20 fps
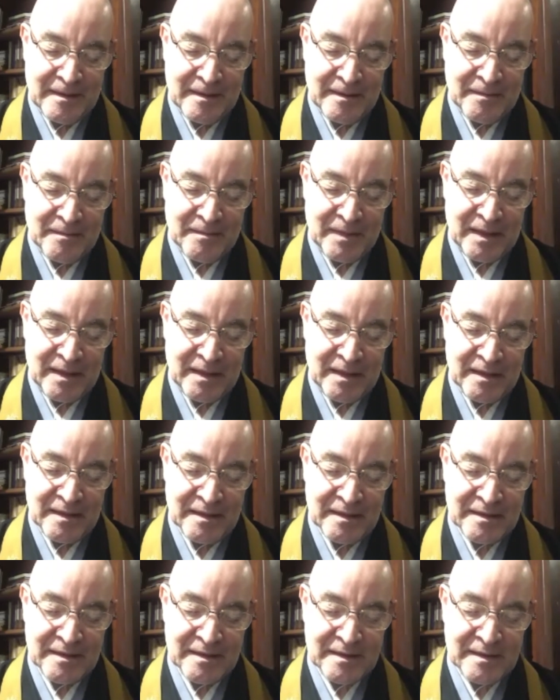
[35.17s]

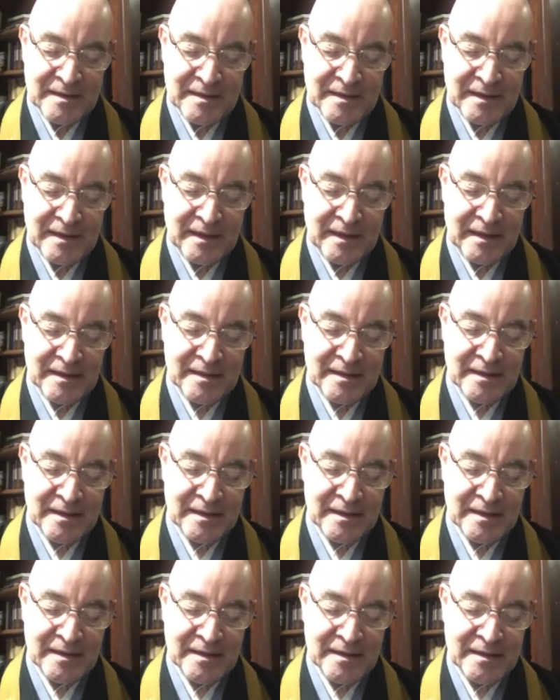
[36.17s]
Mas
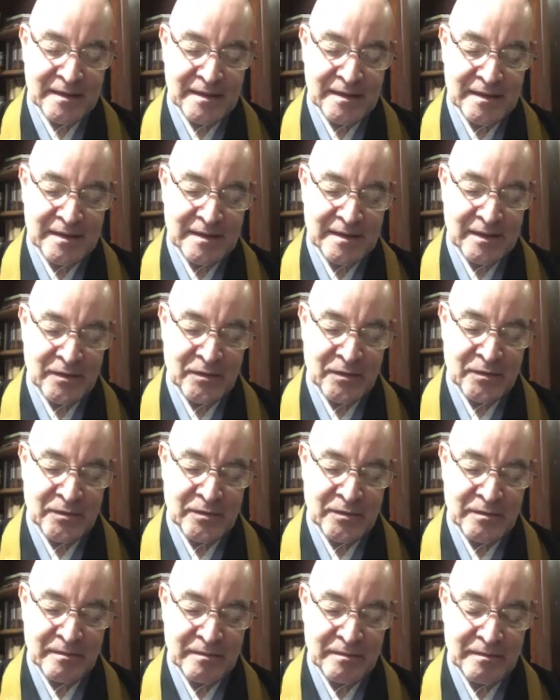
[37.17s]
essas
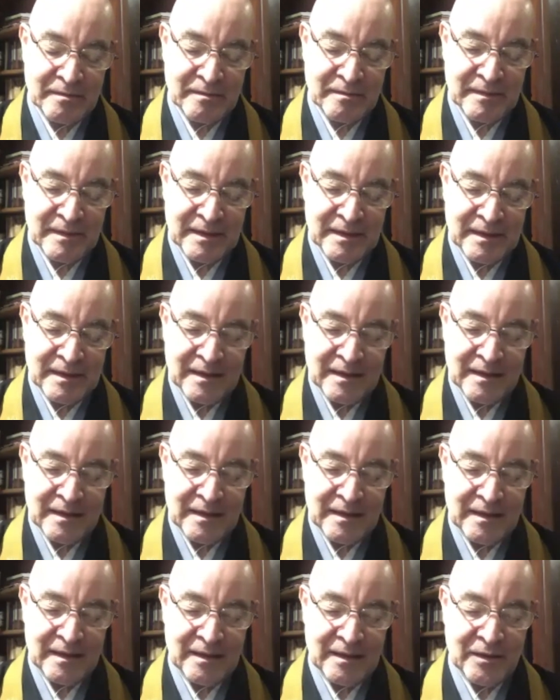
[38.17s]
são
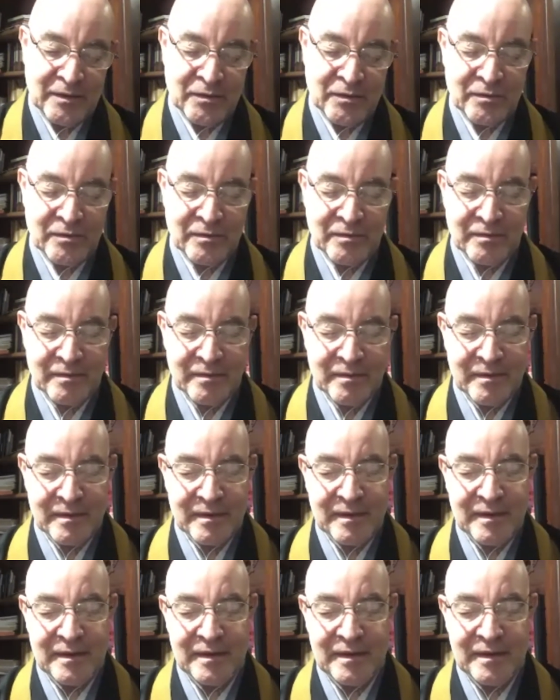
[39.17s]
em um
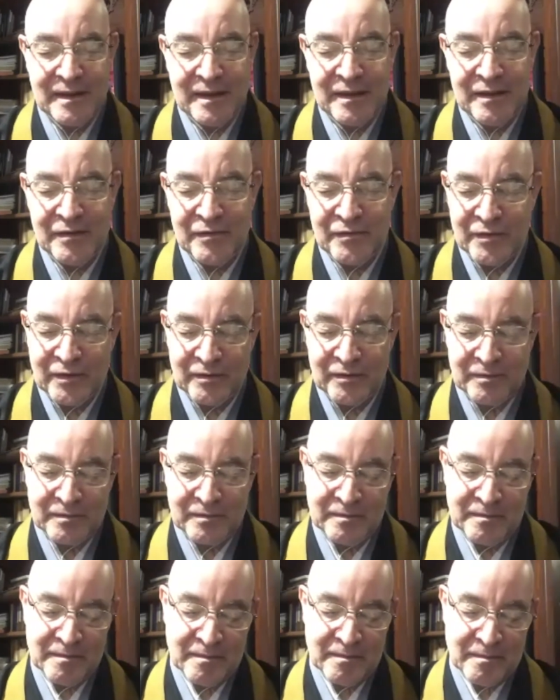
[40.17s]
nível,
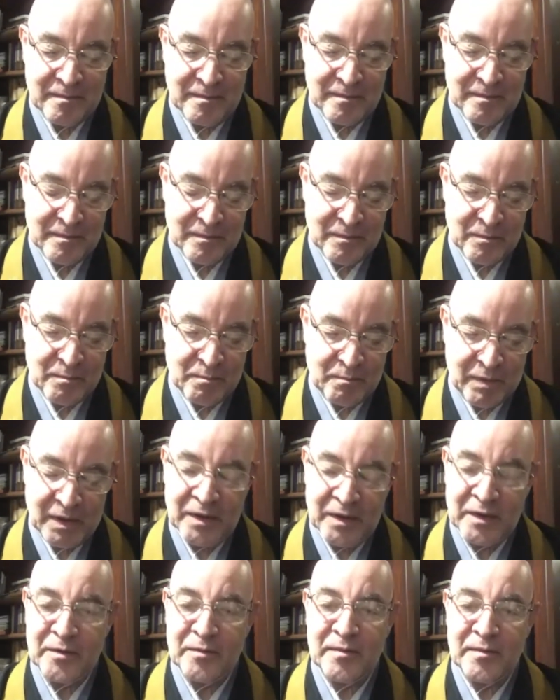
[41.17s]
um
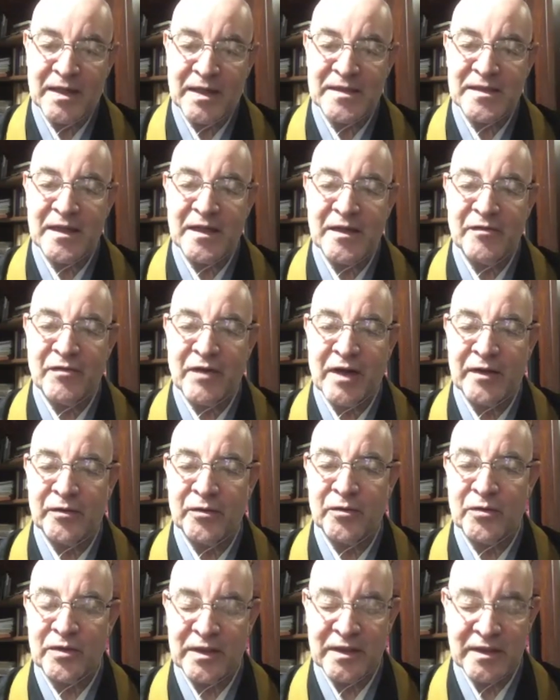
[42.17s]
plano mais elevado
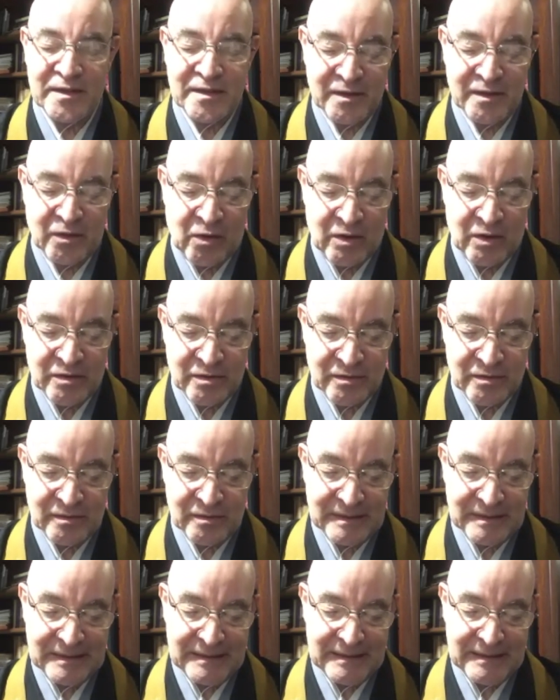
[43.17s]
do que esse nosso.
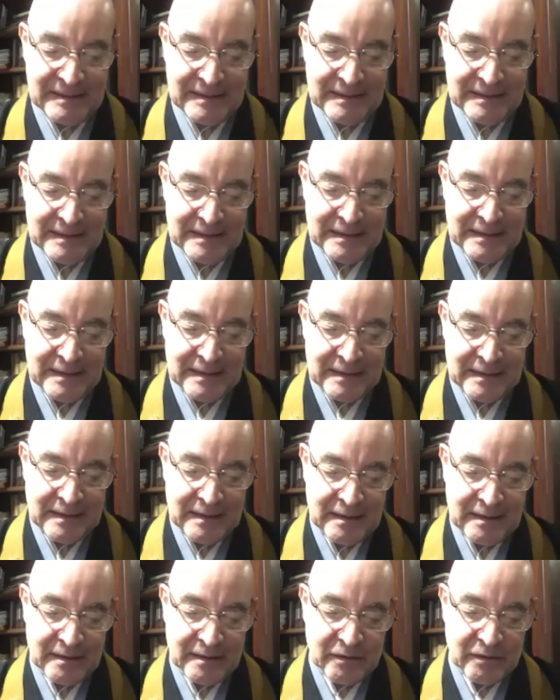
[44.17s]

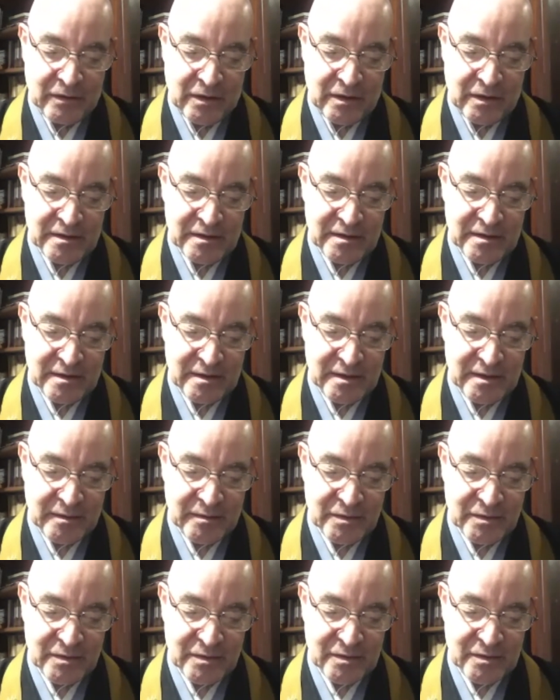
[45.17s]
Nós
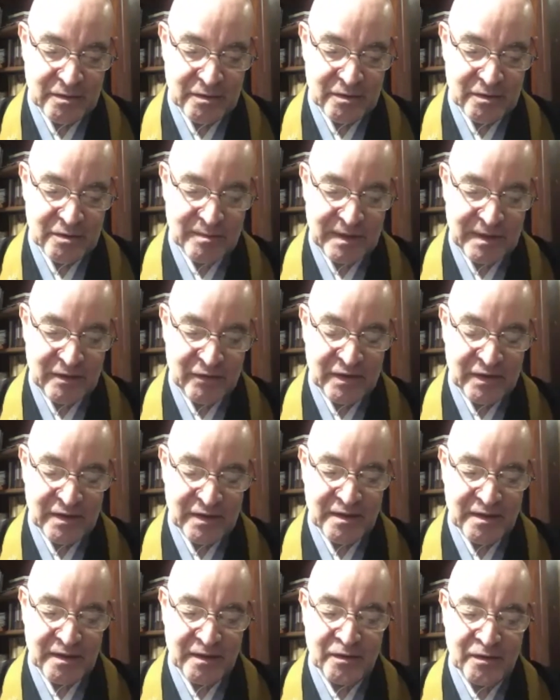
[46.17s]
estamos nos
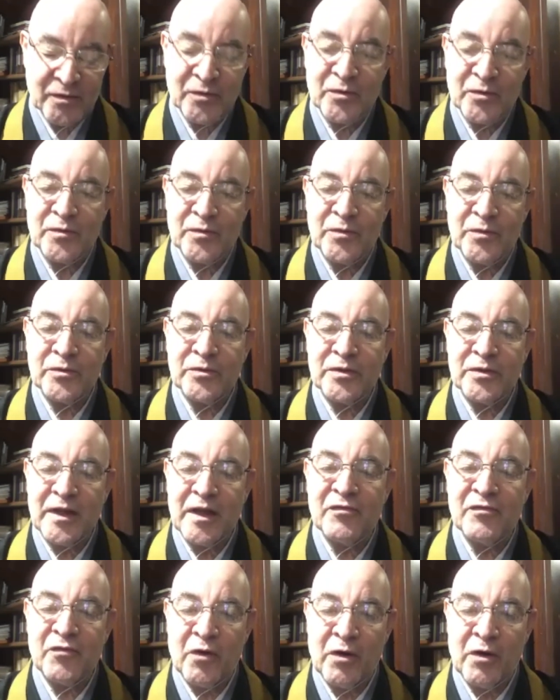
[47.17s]
manifestando no mundo
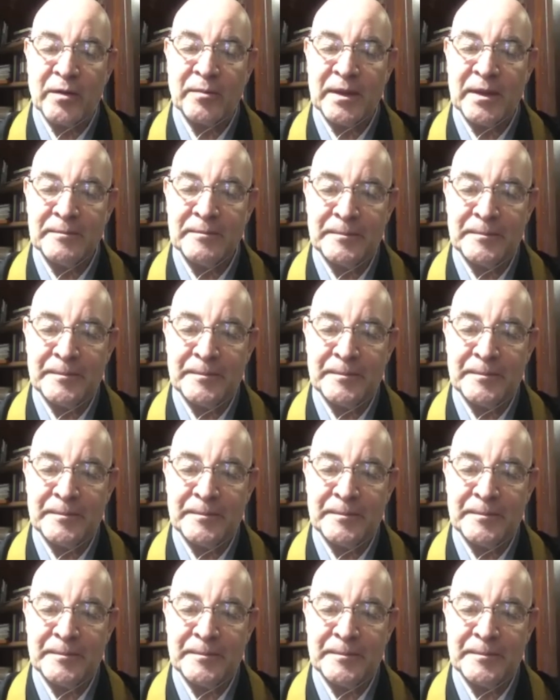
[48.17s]
da forma.